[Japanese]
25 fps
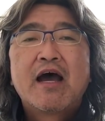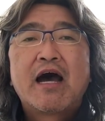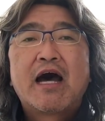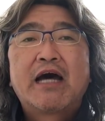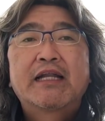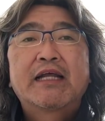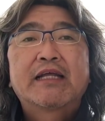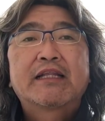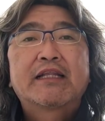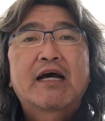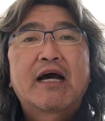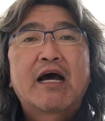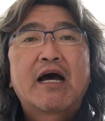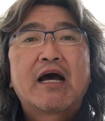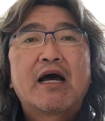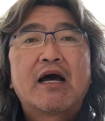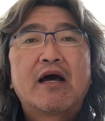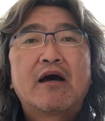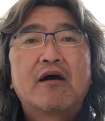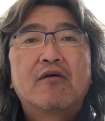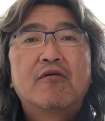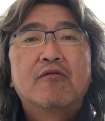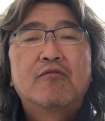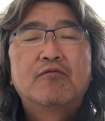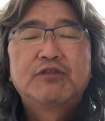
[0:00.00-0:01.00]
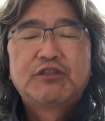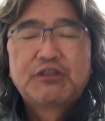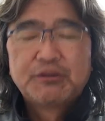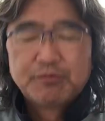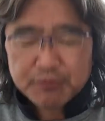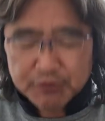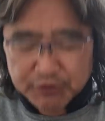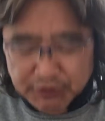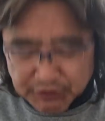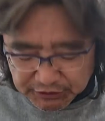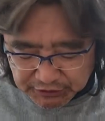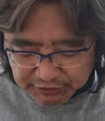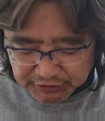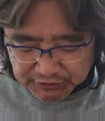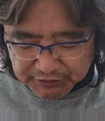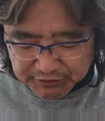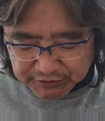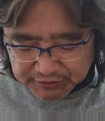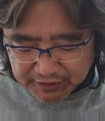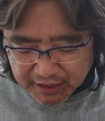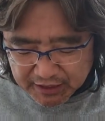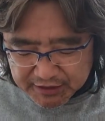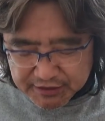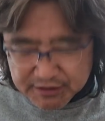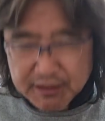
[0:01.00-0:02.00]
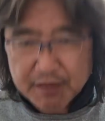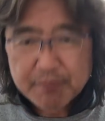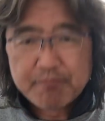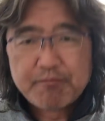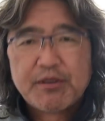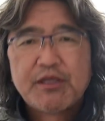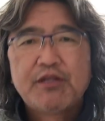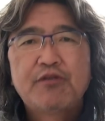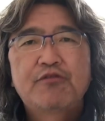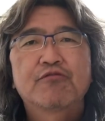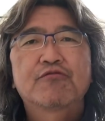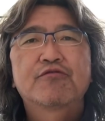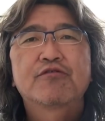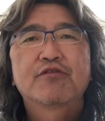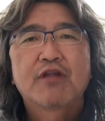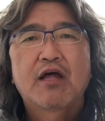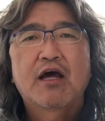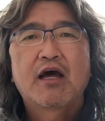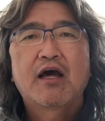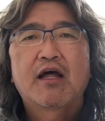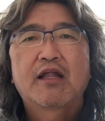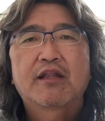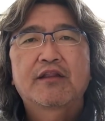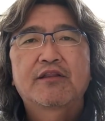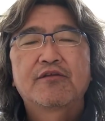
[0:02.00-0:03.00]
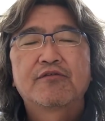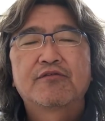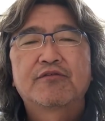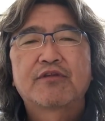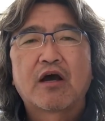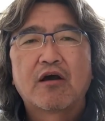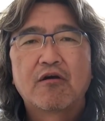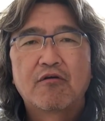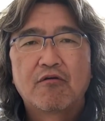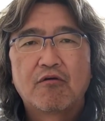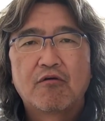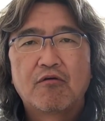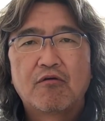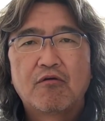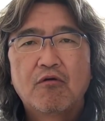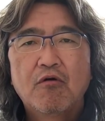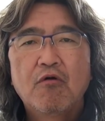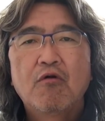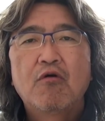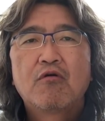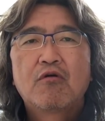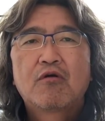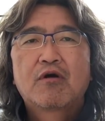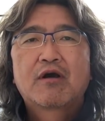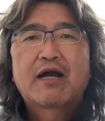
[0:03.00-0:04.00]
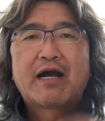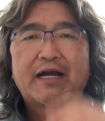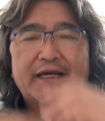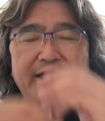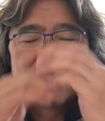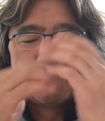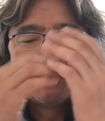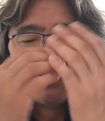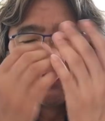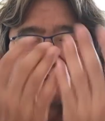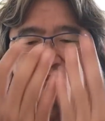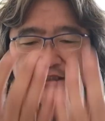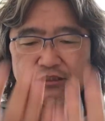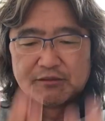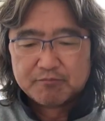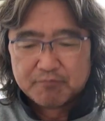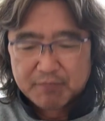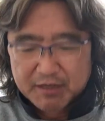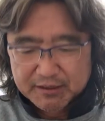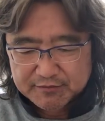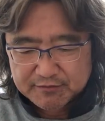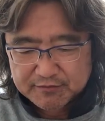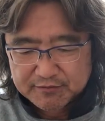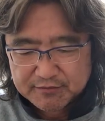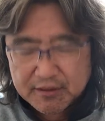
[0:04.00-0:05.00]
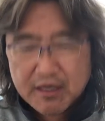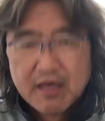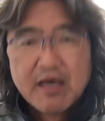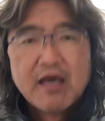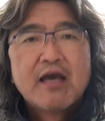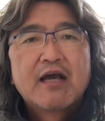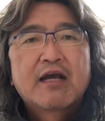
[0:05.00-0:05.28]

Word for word: あなたが自分自身に対してピンとくるなーっていう単語を書き出します。